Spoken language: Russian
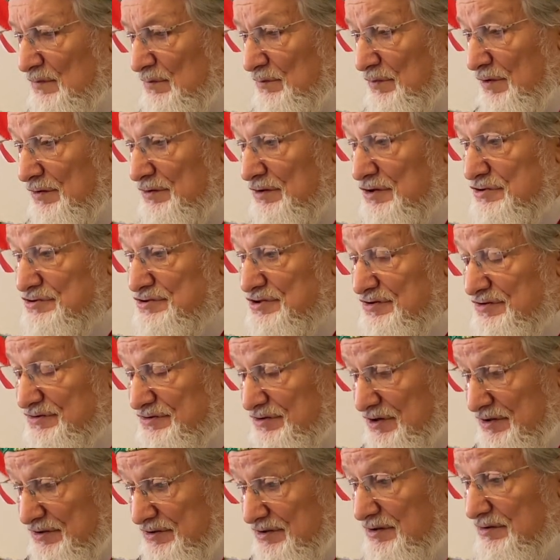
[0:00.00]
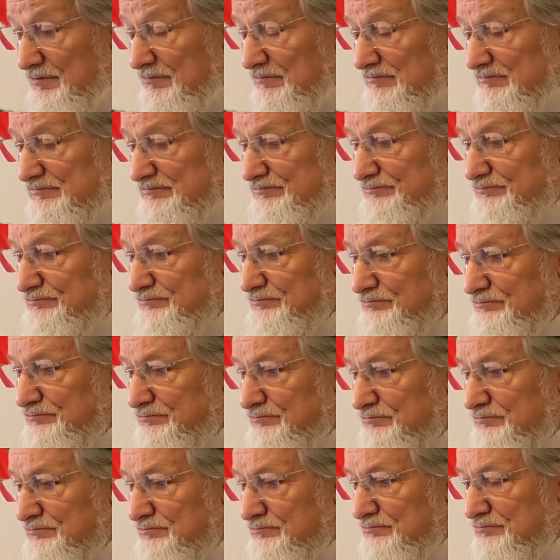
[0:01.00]
по нашей стране,
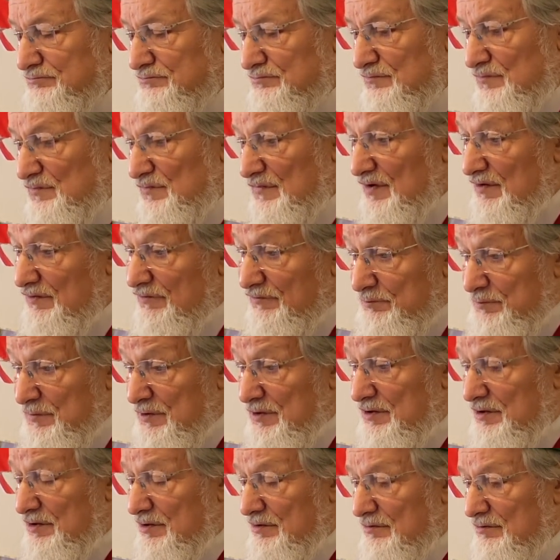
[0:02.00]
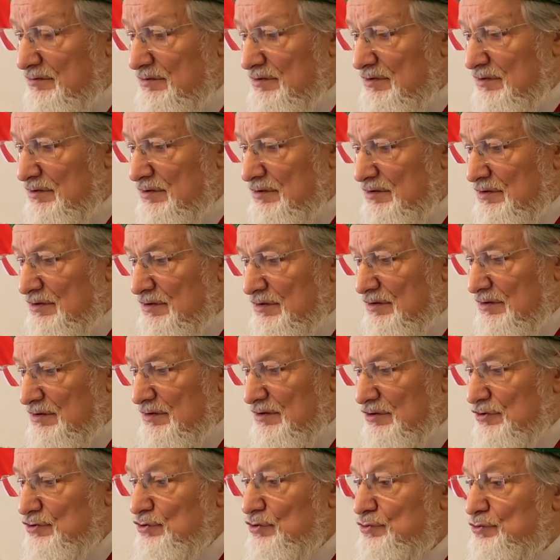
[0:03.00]
да и в мире,
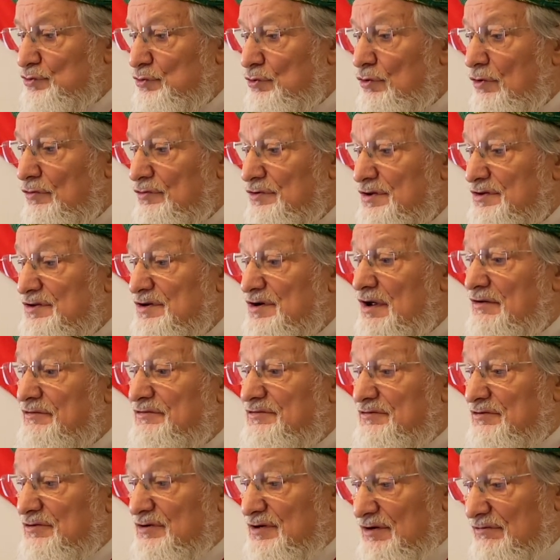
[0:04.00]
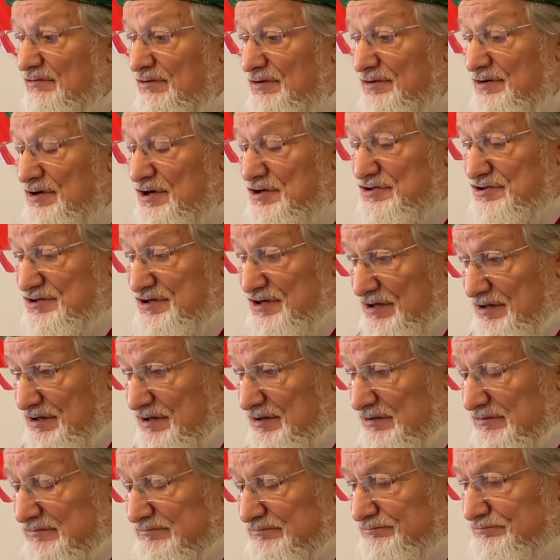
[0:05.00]
идет духовно-нравственное
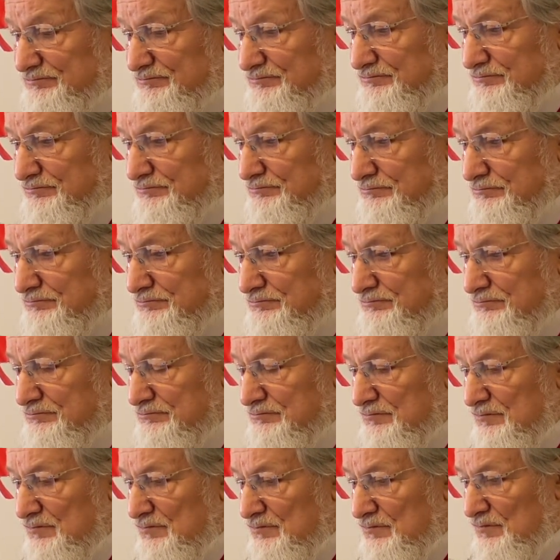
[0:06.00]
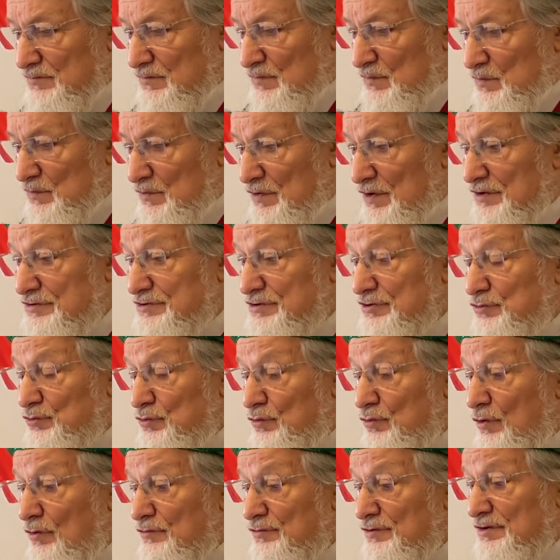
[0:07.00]
возрождение – это
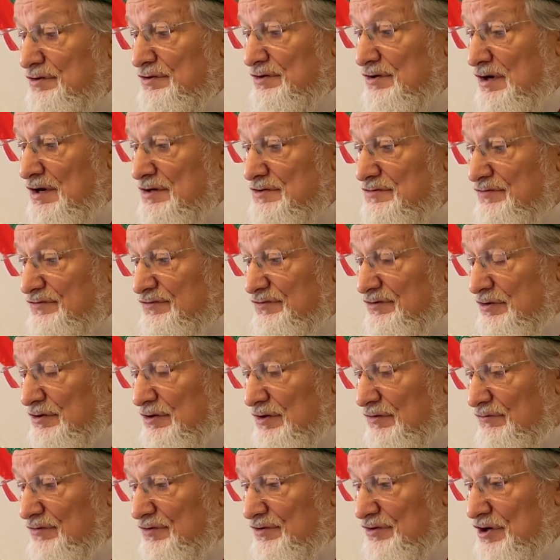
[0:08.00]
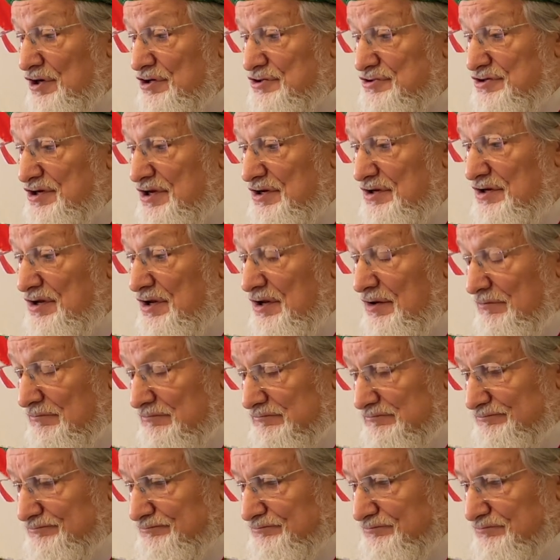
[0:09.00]
духовно-нравственное возрождение
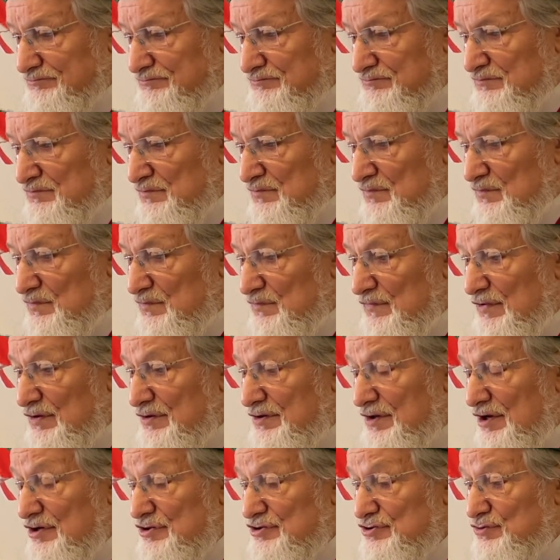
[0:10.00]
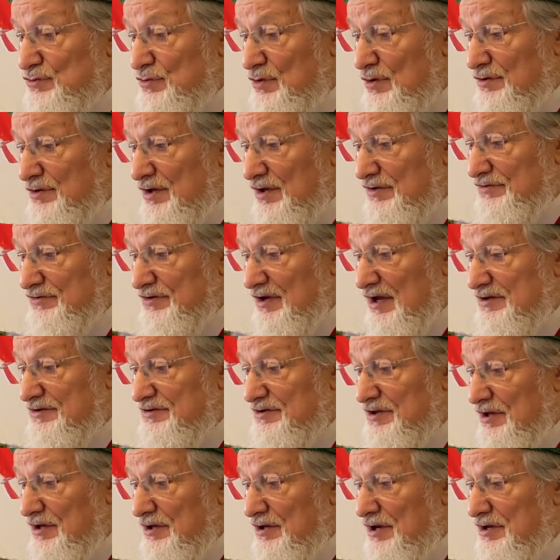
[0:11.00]
не должно нас
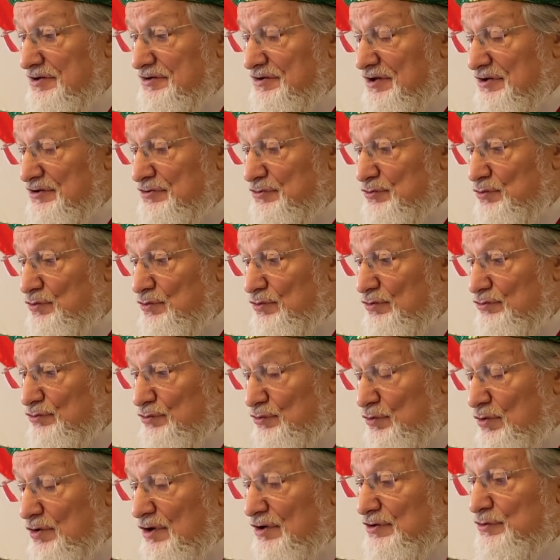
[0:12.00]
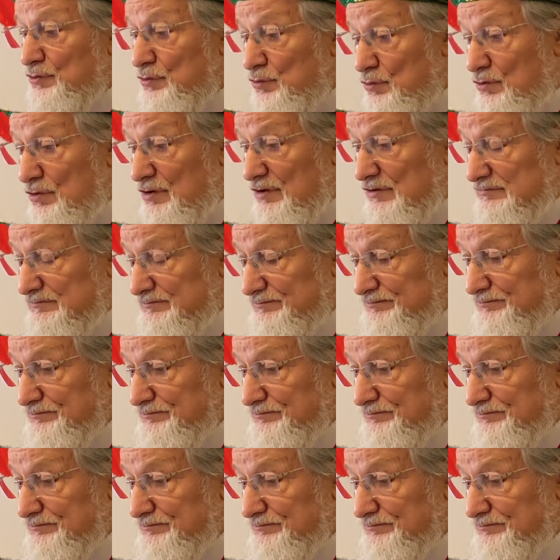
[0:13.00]
отдалять от друг, друг от друга,